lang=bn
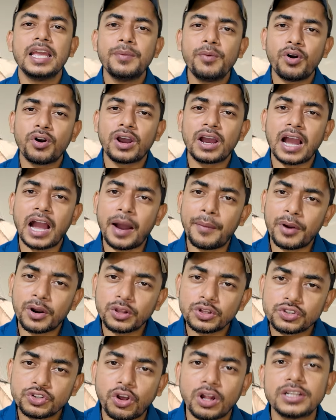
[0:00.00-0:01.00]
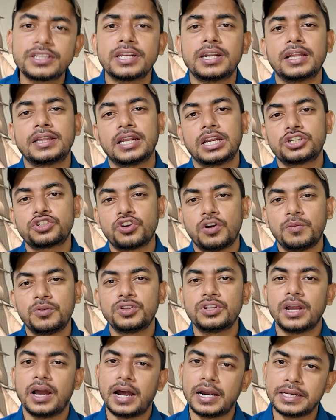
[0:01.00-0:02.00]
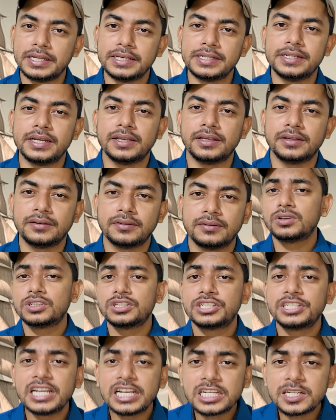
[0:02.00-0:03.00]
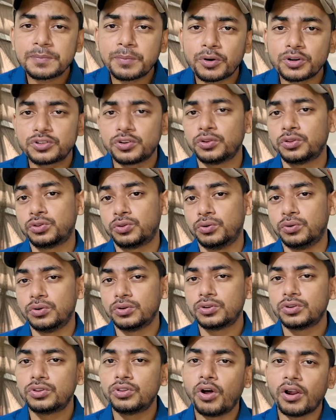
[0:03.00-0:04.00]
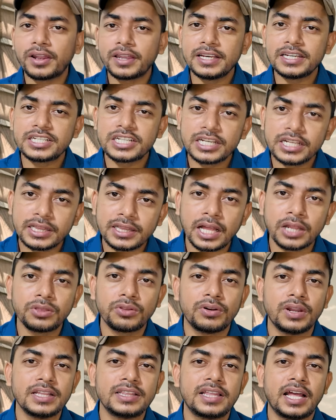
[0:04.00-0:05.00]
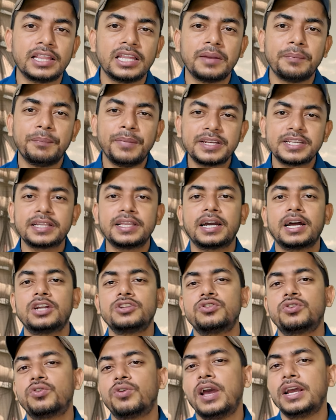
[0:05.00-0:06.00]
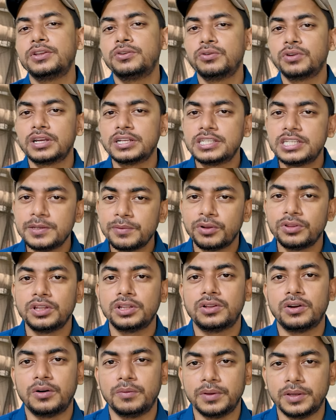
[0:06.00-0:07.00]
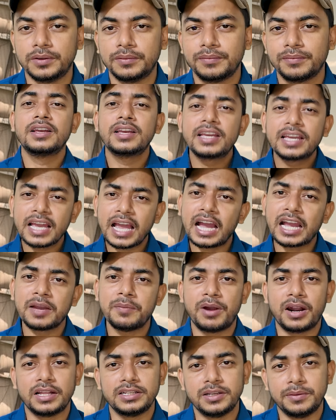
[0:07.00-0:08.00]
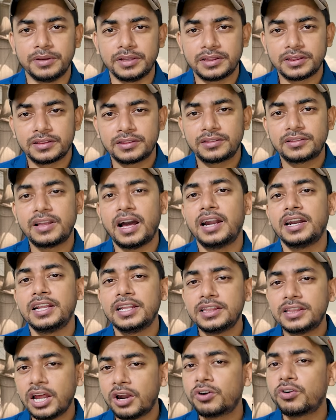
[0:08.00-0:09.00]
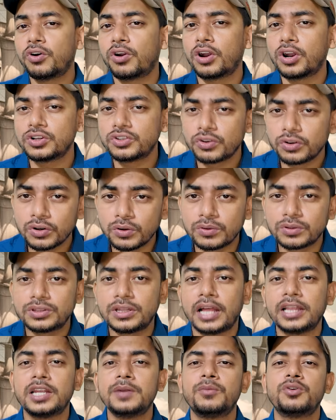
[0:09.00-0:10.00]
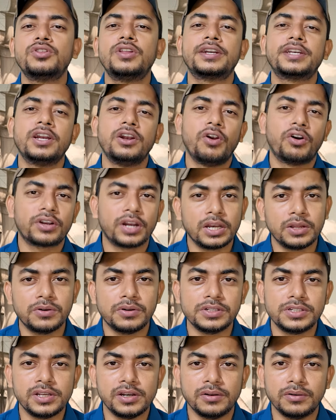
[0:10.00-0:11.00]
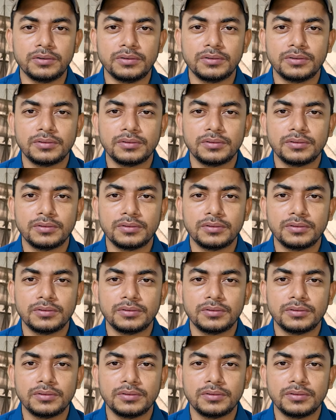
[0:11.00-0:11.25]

এবং খাবার ও জল ছাড়া তারা সমুদ্রে হারিয়ে যায় শেষ পর্যন্ত দলটির সিদ্ধান্ত নেয় তাদের বেঁচে থাকার জন্য একজনকে জীবন দিতে হবে কে আগে মারা যাবে তা নির্ধারণ করার জন্য তাদের মধ্যে একটি লটারি হয়েছিল